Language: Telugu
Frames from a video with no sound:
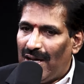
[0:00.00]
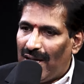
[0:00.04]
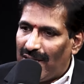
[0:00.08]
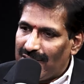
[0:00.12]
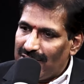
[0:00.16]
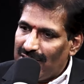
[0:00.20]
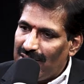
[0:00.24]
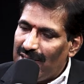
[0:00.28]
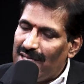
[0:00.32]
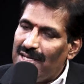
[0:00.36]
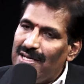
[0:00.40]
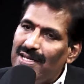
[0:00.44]

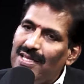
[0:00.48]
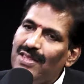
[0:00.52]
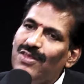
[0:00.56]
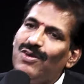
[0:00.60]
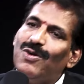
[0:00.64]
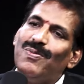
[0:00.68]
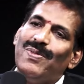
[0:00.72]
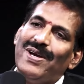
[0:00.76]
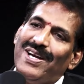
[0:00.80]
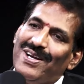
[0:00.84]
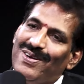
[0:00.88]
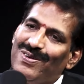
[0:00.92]
అసలు
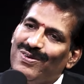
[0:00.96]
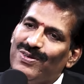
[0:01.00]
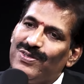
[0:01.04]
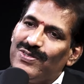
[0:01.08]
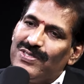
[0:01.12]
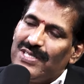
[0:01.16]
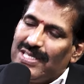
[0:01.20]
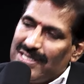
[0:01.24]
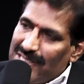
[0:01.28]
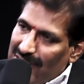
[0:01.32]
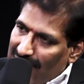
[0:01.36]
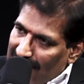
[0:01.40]
ఇన్నెందుకు బయటకు
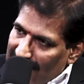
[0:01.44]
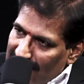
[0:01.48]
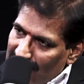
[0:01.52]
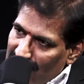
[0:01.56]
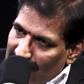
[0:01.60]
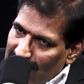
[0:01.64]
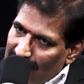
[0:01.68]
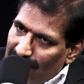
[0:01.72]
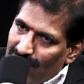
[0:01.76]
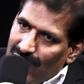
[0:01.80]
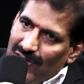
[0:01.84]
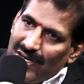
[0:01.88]
వస్తున్నాయి అసలు
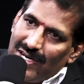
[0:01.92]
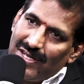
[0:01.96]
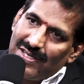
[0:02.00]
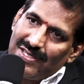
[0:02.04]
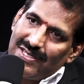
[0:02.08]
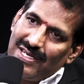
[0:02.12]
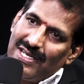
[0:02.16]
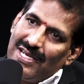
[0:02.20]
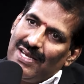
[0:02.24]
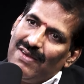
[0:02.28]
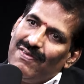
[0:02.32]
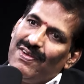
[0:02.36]
లిస్ట్ ఇవ్వండి
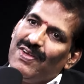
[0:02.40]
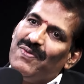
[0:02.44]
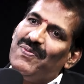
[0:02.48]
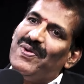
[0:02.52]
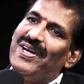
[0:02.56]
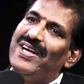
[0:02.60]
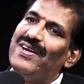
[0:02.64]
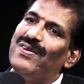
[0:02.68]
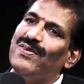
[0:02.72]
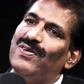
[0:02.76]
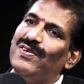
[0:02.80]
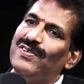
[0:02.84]
అసలు ఏమేమి
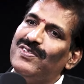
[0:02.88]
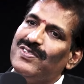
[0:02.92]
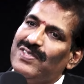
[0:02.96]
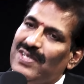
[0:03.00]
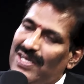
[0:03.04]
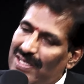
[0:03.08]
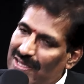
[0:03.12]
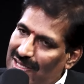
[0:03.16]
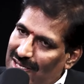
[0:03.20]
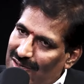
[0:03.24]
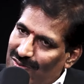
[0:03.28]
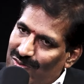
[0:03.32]
బయటకు
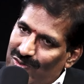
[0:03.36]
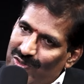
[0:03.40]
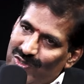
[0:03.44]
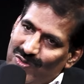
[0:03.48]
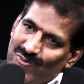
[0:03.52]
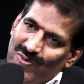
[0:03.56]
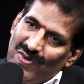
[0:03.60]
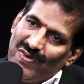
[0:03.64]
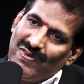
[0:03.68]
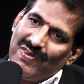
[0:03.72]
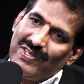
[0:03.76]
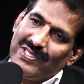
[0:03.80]
వస్తున్నాయి దాని
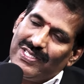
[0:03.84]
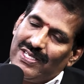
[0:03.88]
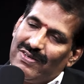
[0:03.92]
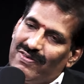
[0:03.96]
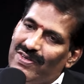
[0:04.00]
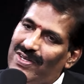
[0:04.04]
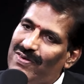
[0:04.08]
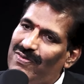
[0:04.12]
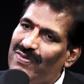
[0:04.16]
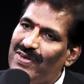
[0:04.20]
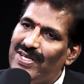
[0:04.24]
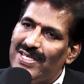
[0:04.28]
గురించి మేము అసలు
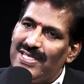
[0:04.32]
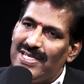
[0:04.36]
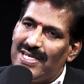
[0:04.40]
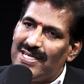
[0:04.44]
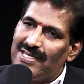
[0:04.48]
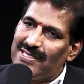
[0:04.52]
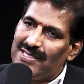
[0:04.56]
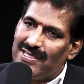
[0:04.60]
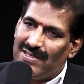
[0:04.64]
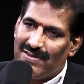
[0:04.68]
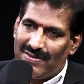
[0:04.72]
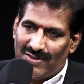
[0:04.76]
వెరిఫై
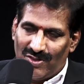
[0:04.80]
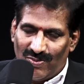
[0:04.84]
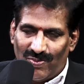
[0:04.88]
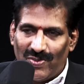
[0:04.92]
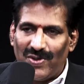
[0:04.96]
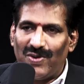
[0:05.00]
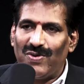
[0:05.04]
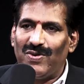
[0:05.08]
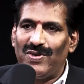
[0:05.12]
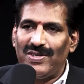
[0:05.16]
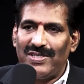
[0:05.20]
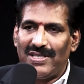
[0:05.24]
చేస్తున్నాం
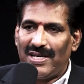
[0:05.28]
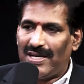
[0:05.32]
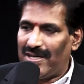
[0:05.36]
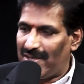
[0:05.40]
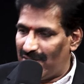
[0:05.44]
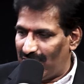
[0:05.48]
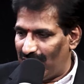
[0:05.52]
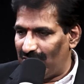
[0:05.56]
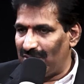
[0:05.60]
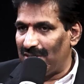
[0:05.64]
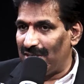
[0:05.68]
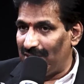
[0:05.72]
సుప్రీంకోర్టు
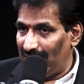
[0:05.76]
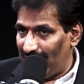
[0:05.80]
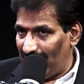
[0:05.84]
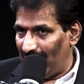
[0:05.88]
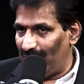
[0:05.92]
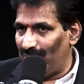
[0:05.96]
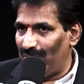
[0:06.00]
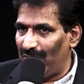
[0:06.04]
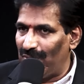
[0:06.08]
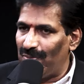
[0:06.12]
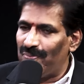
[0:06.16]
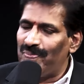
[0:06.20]
జరగడం జరిగింది
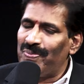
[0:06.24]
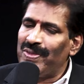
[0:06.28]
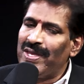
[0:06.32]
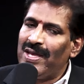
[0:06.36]
ఇప్పుడు